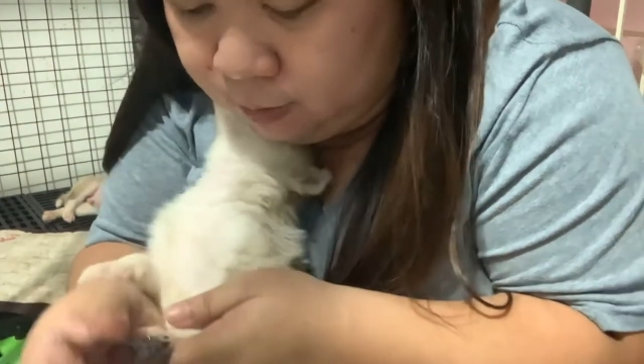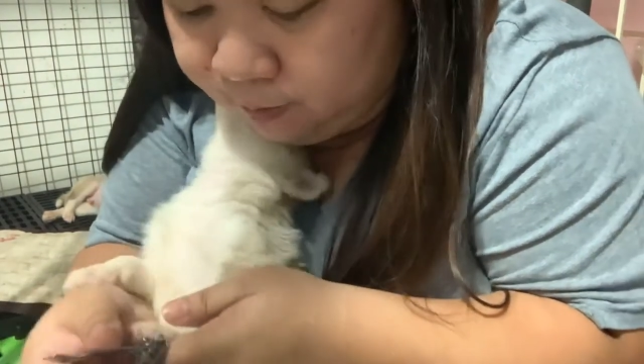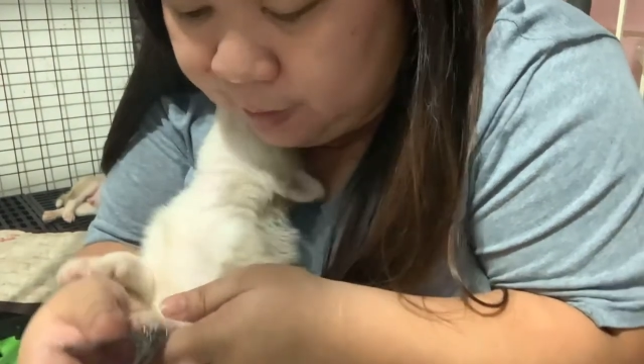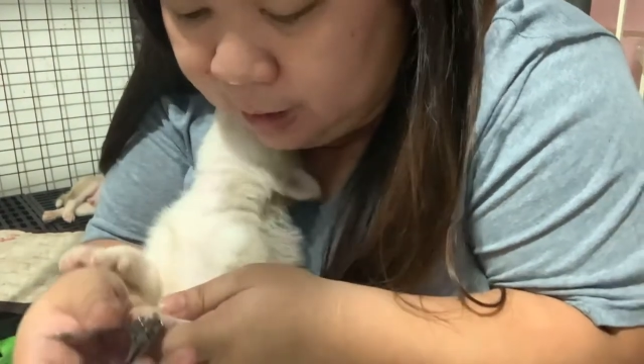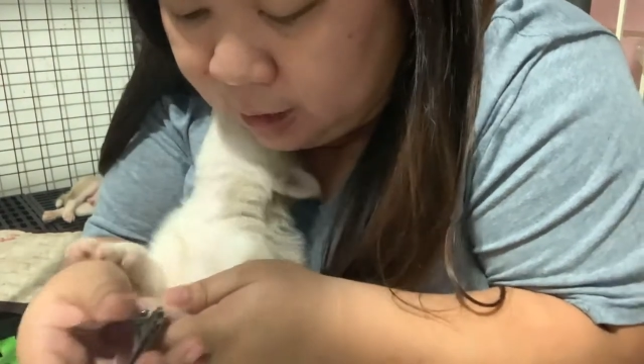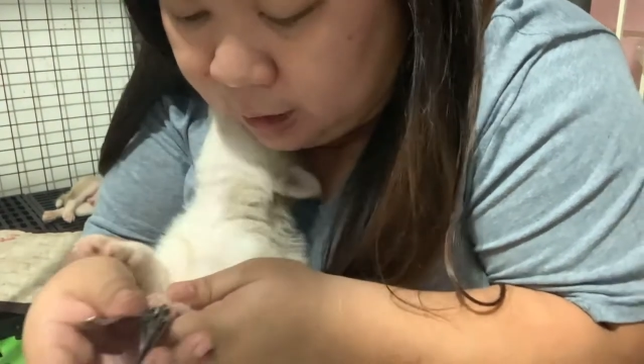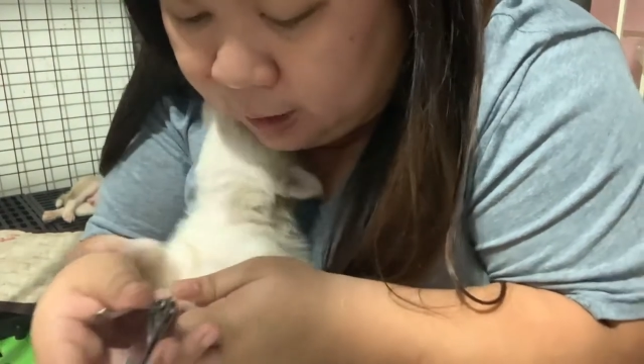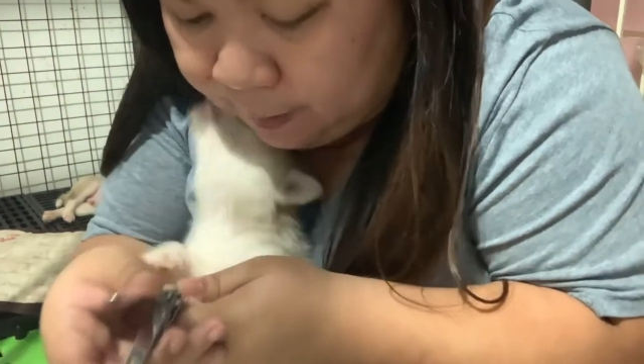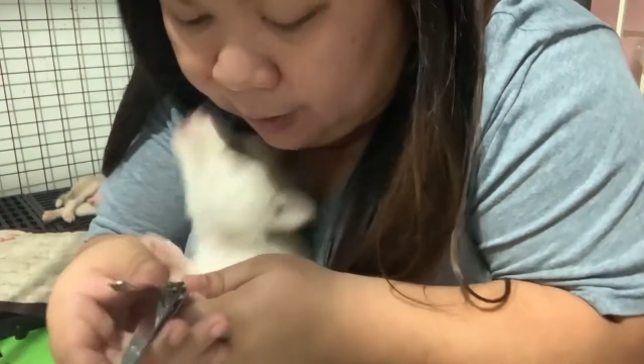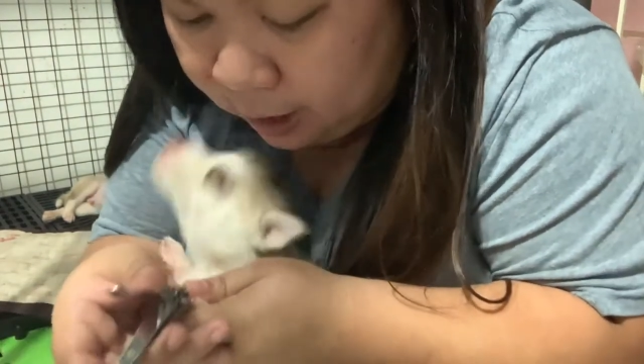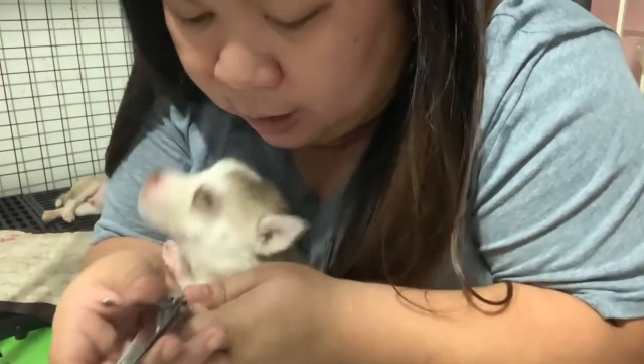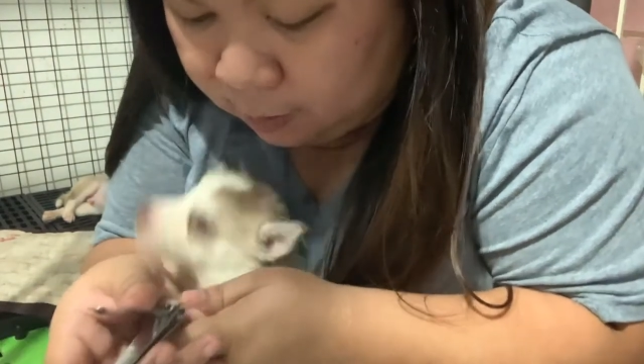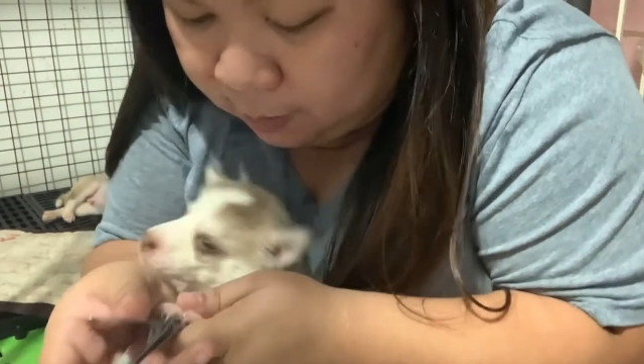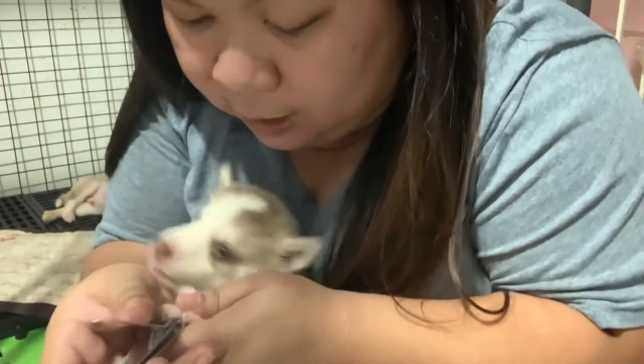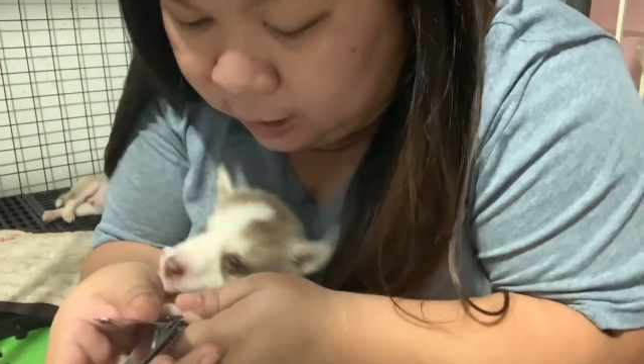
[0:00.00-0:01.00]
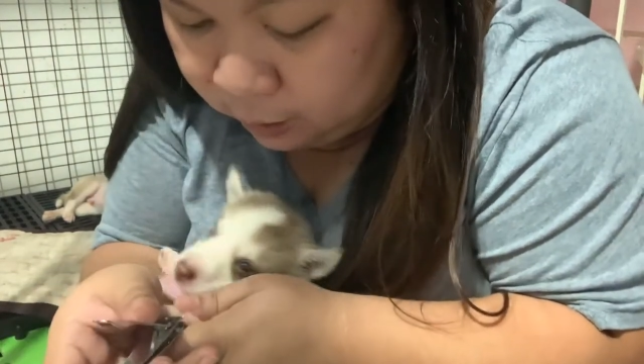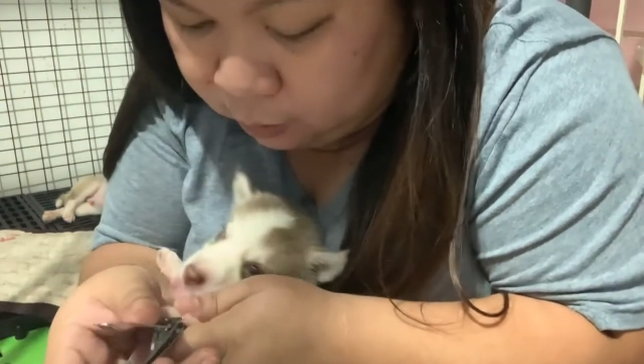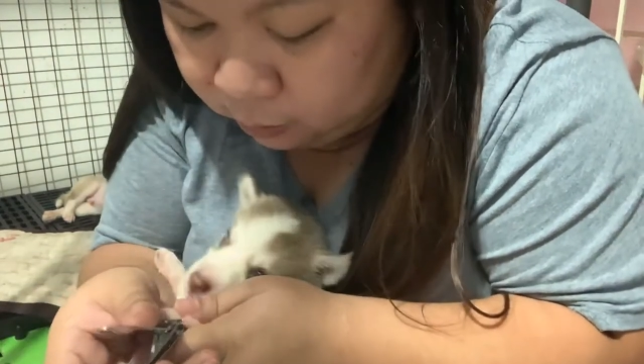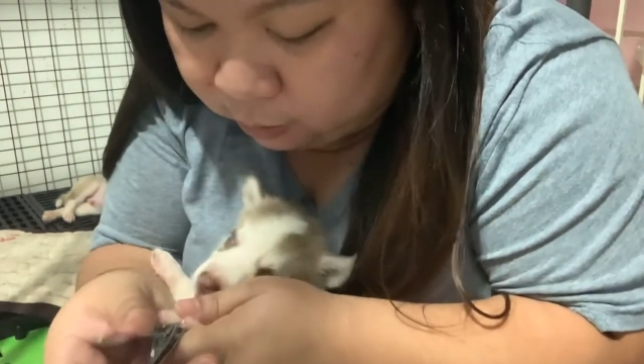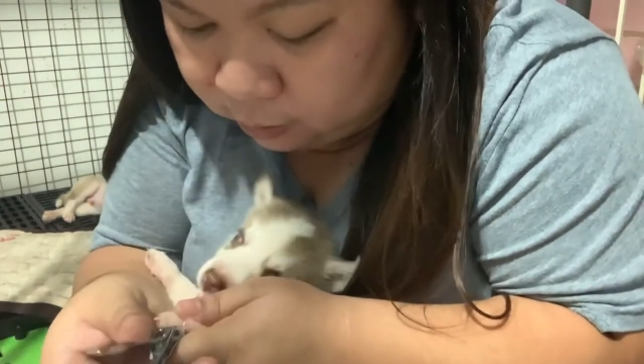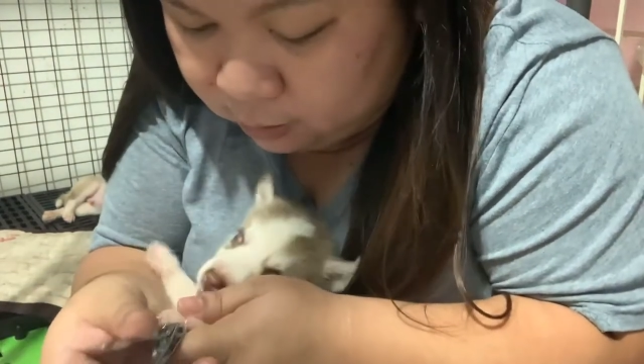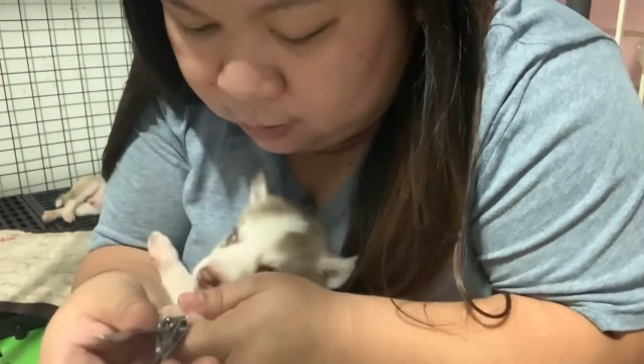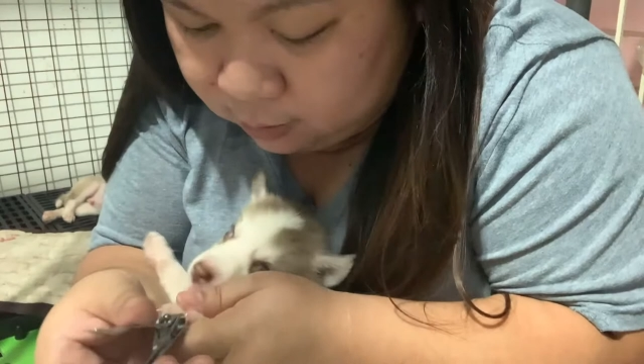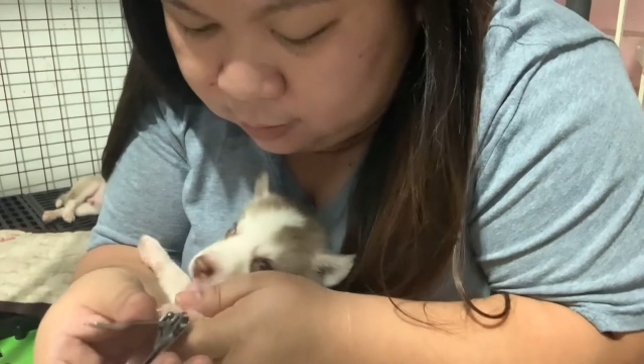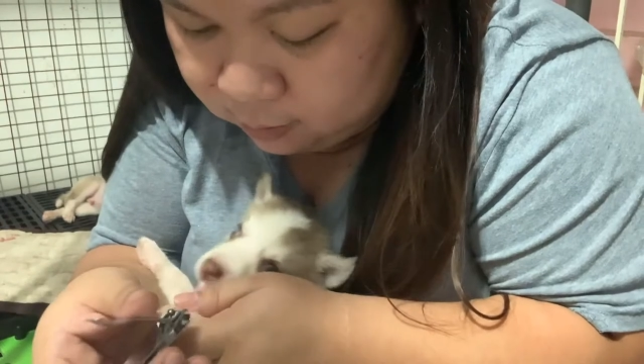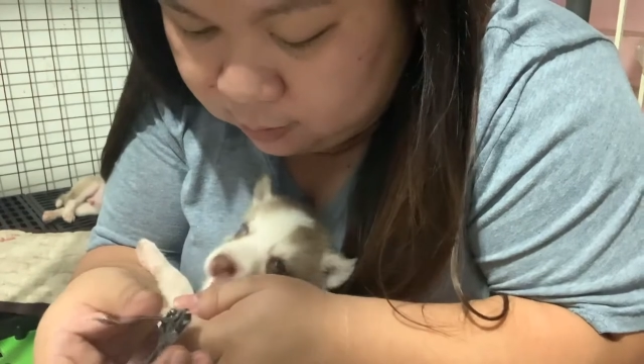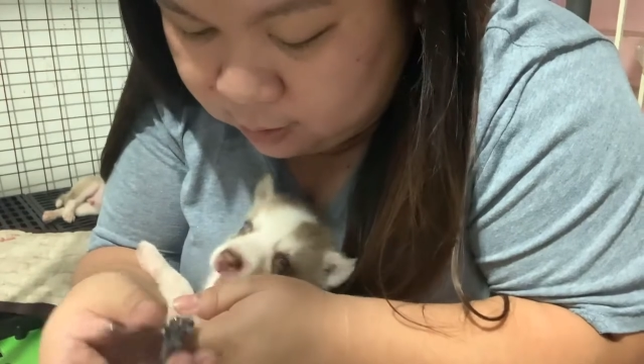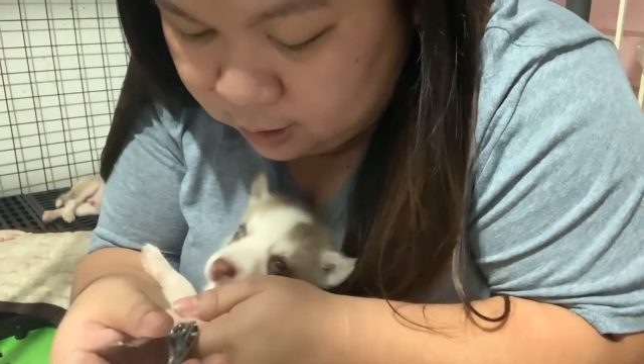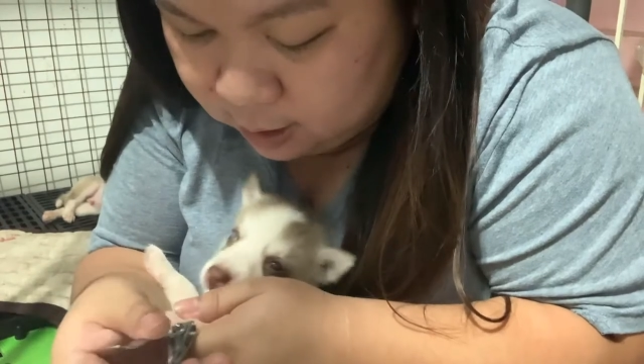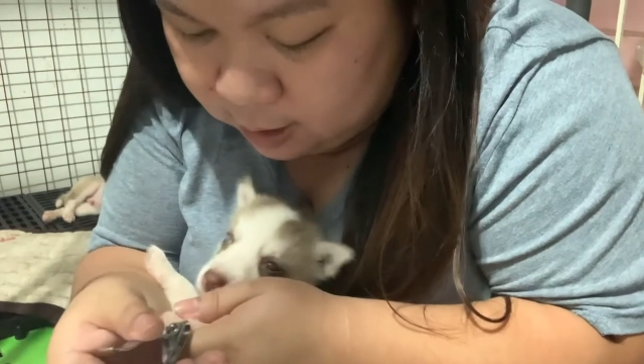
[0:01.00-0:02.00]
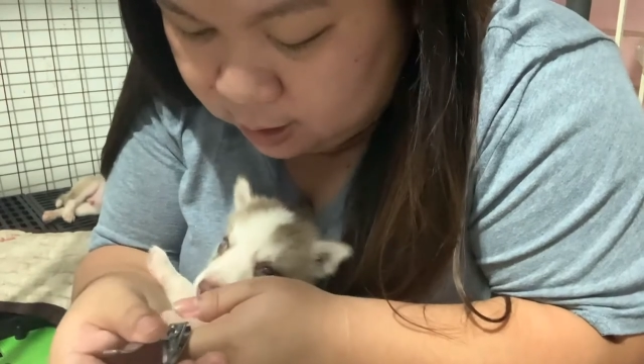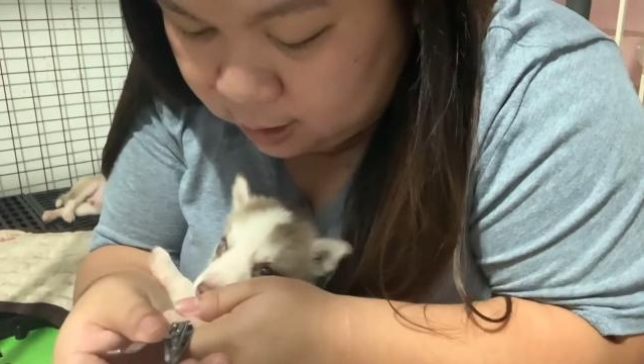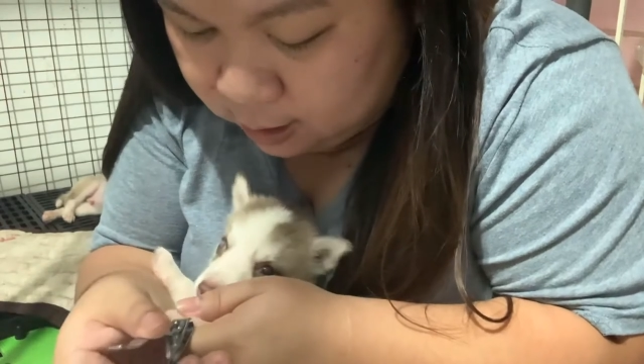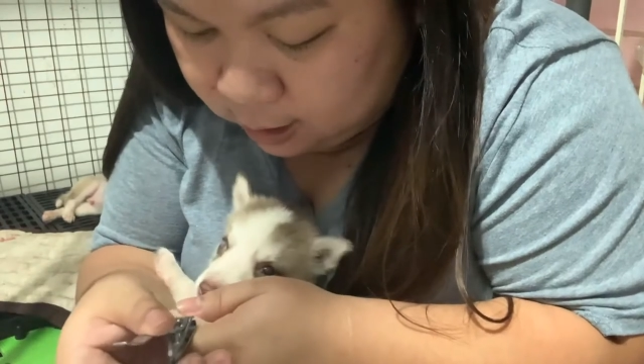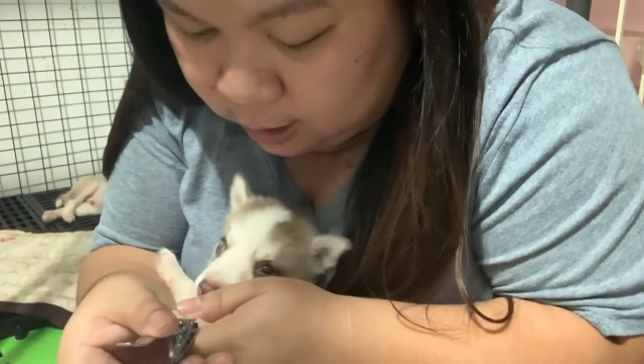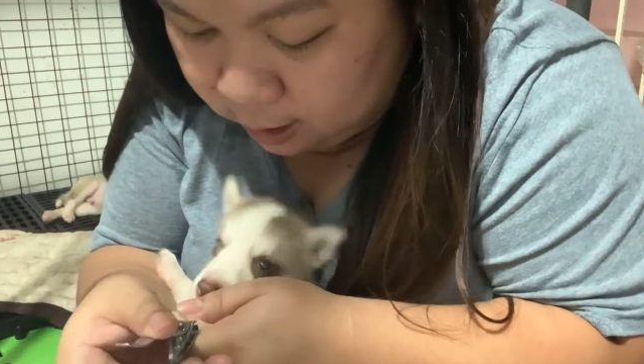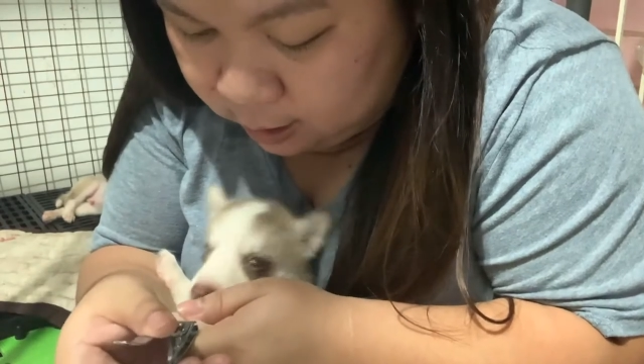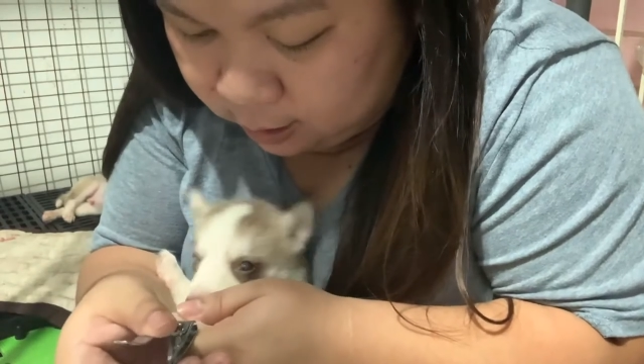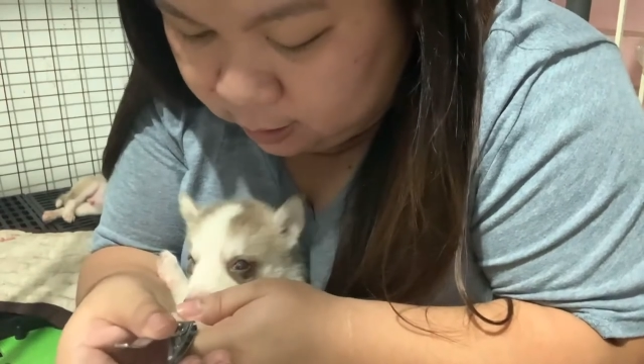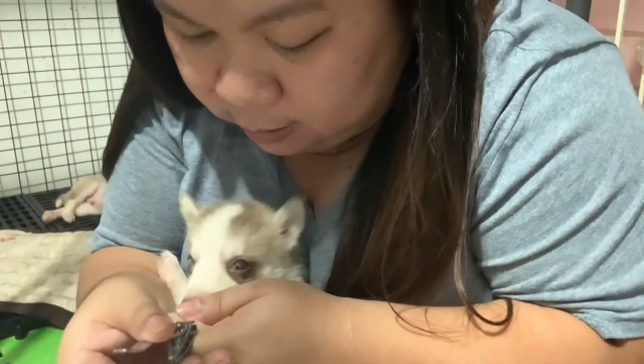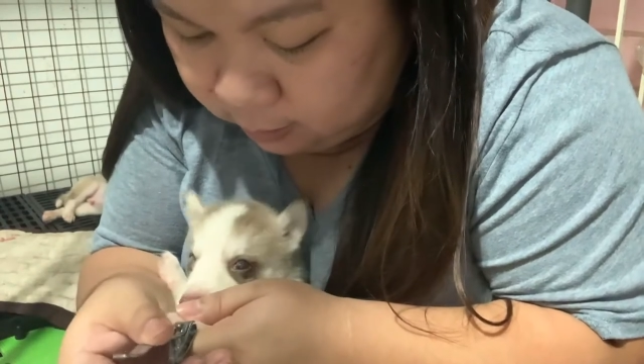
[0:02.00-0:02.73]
pinaka parang malikot. Yan.